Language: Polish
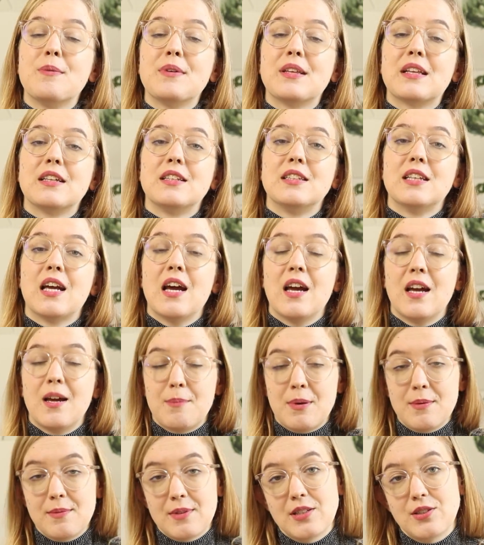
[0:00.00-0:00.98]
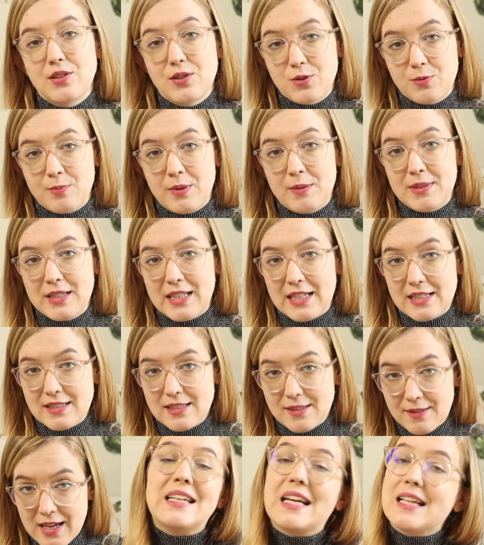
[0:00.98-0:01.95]
pamiętać, pamiętać o jej
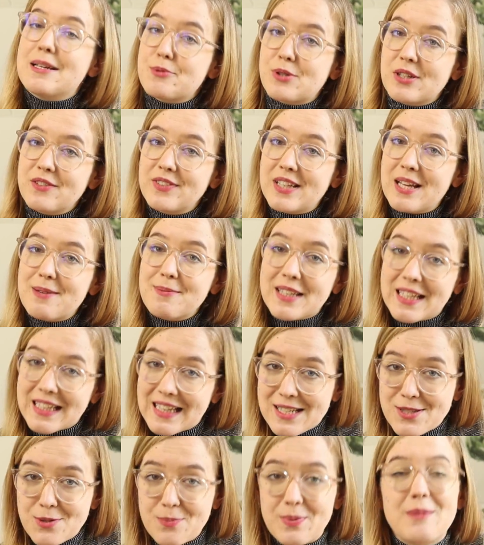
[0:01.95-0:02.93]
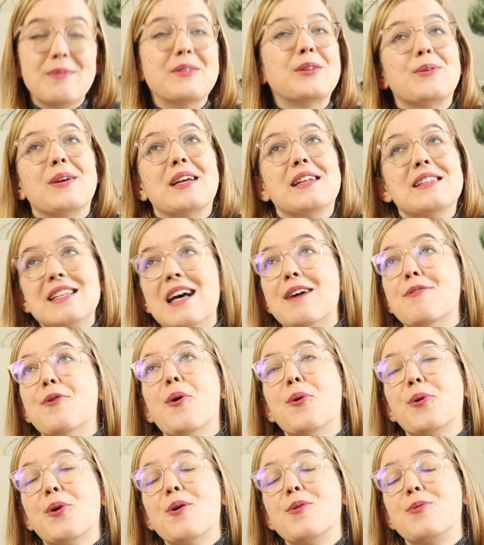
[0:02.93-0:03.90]
suplementacji. Ja na przykład witaminę D suplementuję
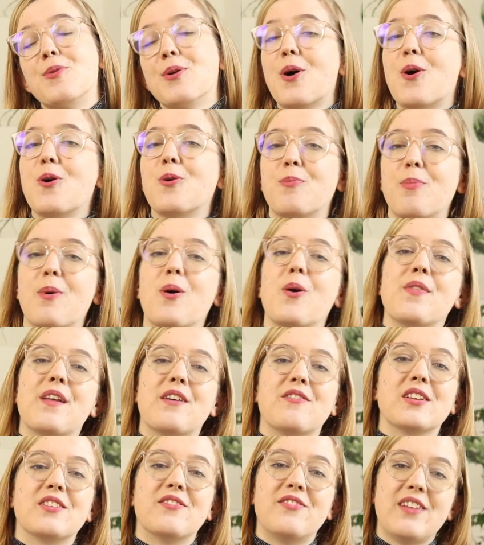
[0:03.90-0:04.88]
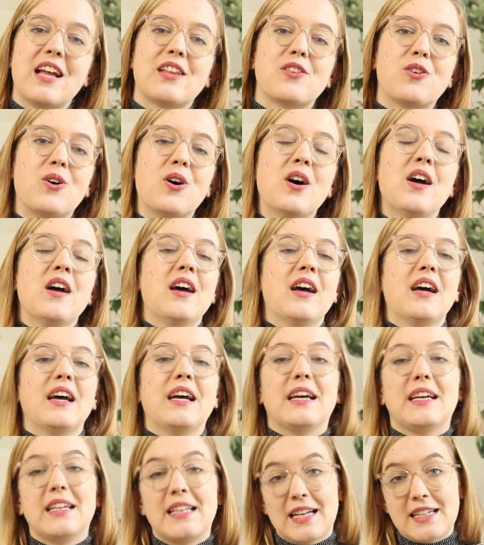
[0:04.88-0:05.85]
cały okrągły rok, bo nawet w lato
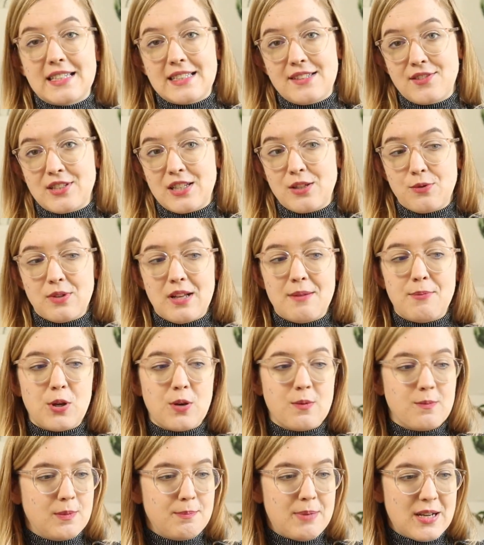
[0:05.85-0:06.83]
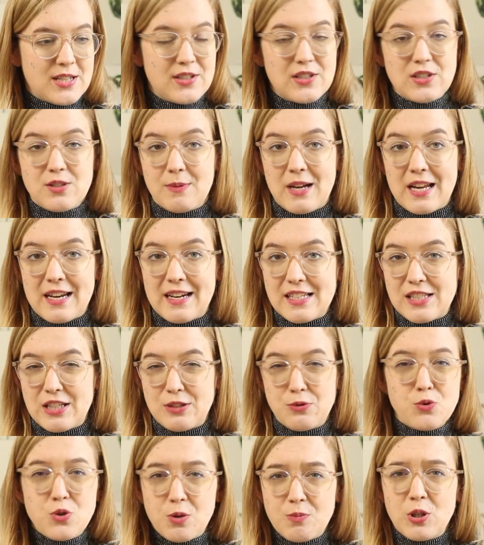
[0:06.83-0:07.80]
e, i tak ze względu na moją bardzo jestem
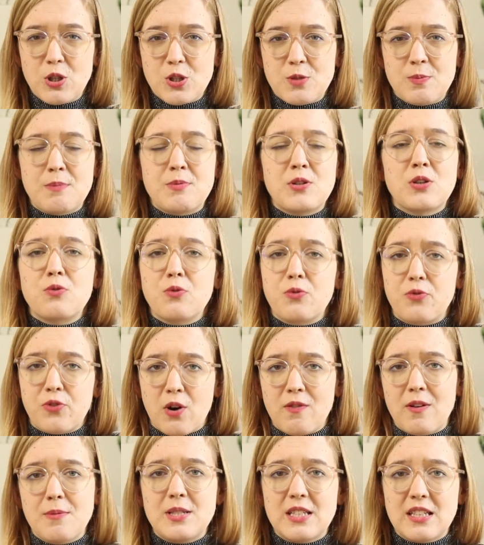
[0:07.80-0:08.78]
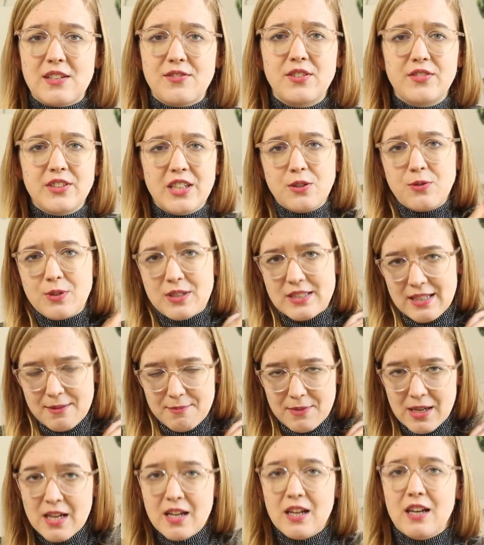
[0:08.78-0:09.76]
karnację, dużą ilość pieprzyków chowam się zawsze w cieniu cieniu,
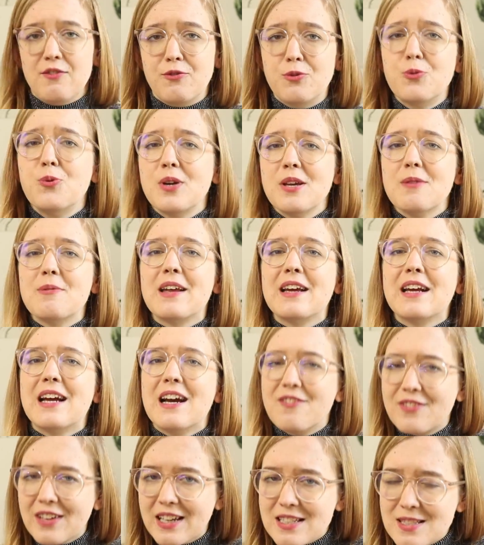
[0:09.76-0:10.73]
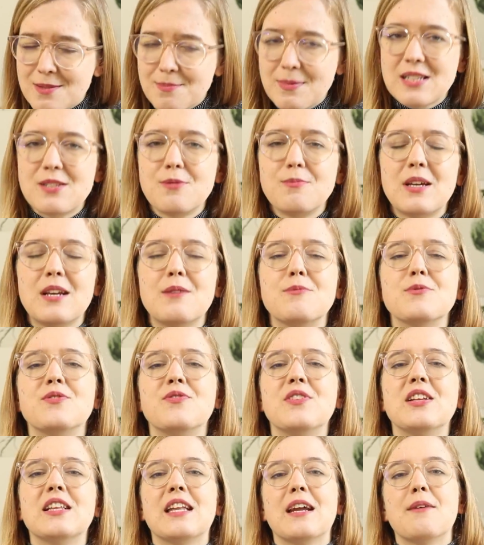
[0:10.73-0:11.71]
jestem w długim rękawie z masą kremu
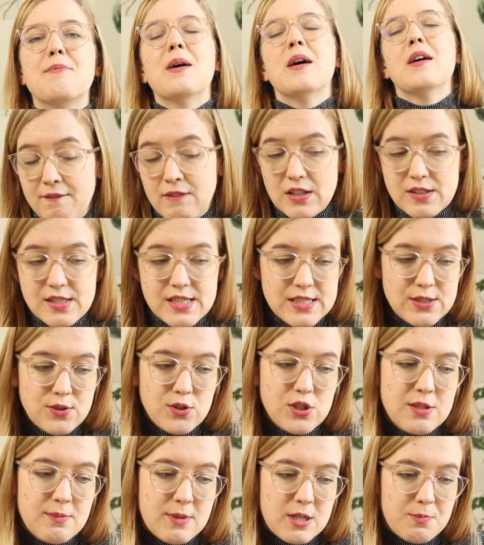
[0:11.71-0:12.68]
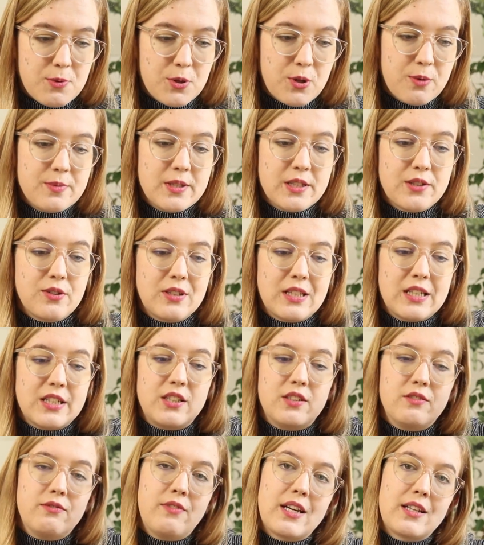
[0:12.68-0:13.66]
z filtrem, więc no jeśli masz podobnie, to
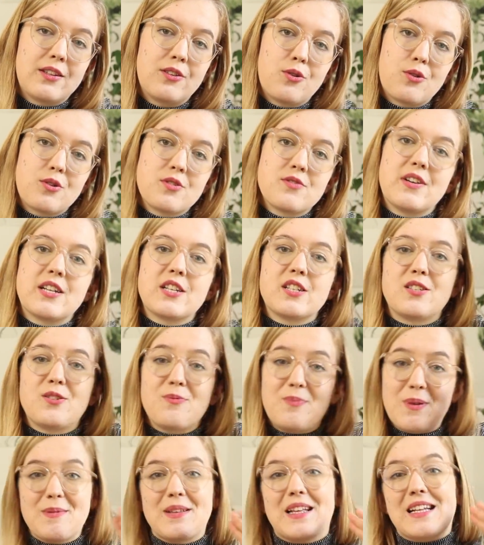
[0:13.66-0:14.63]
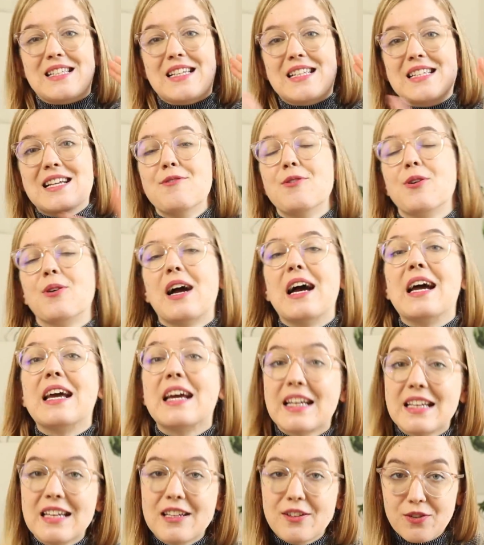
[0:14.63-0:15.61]
też warto rozważyć suplementację cały rok, a
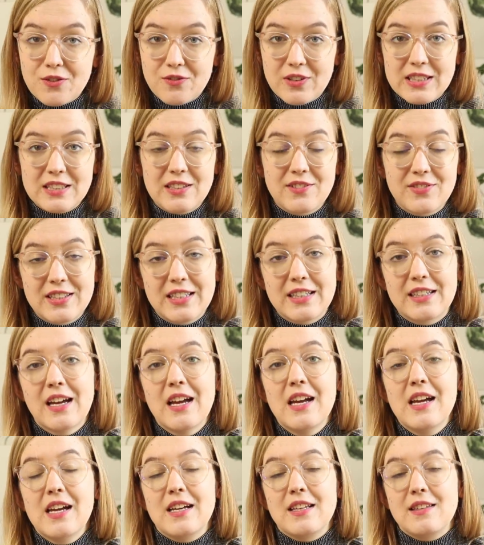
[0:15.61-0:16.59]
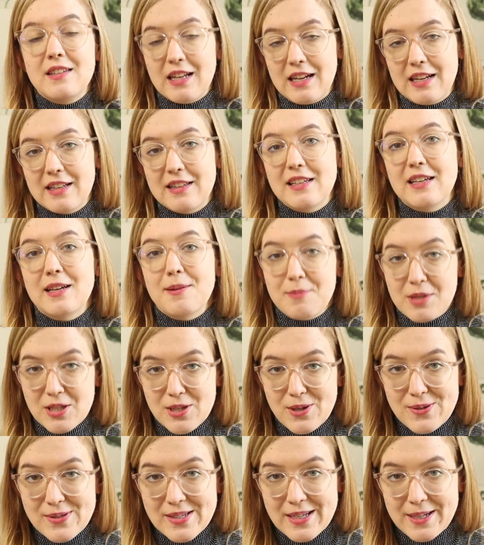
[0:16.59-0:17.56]
jak nie, no to właśnie w tych nieletnich
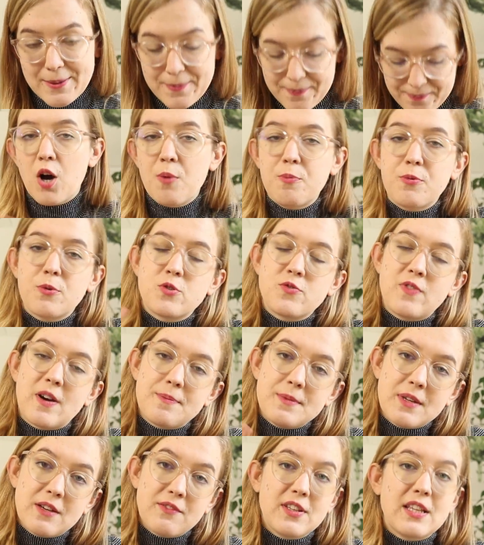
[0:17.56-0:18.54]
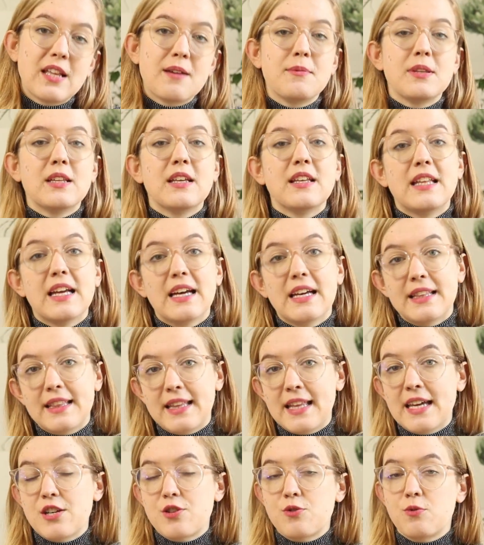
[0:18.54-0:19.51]
miesiącach. Oprócz wapnia witaminy D
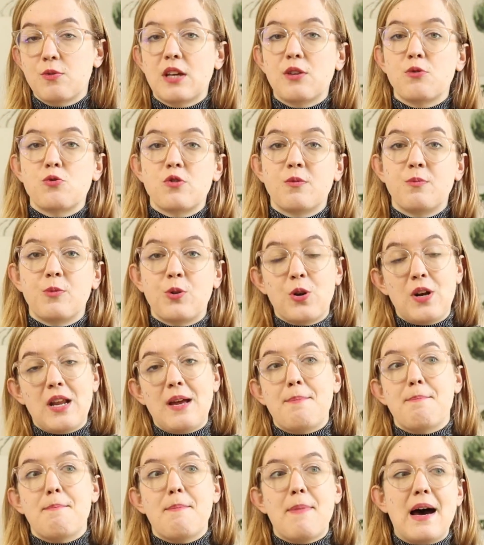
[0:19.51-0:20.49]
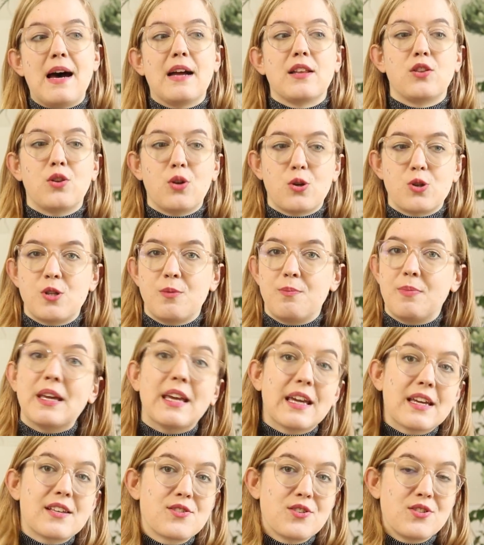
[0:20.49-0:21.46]
też tutaj dużą rolę ma to, żeby
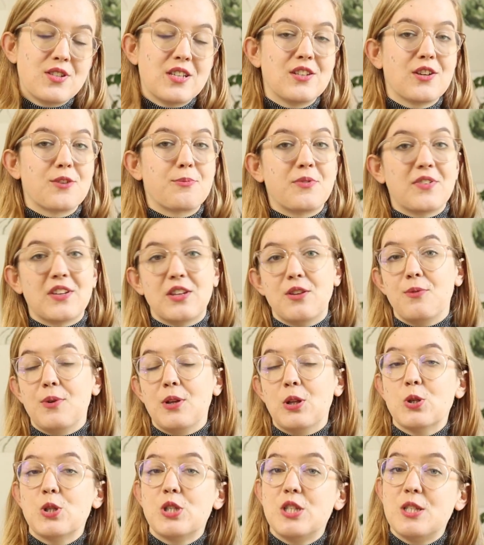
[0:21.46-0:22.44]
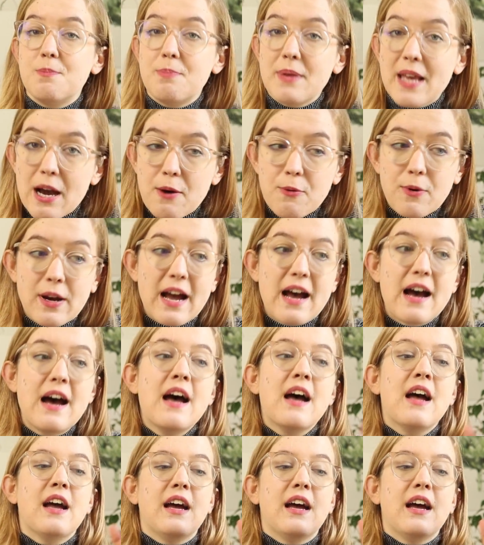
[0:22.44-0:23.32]
jeść codziennie odpowiednią ilość białka.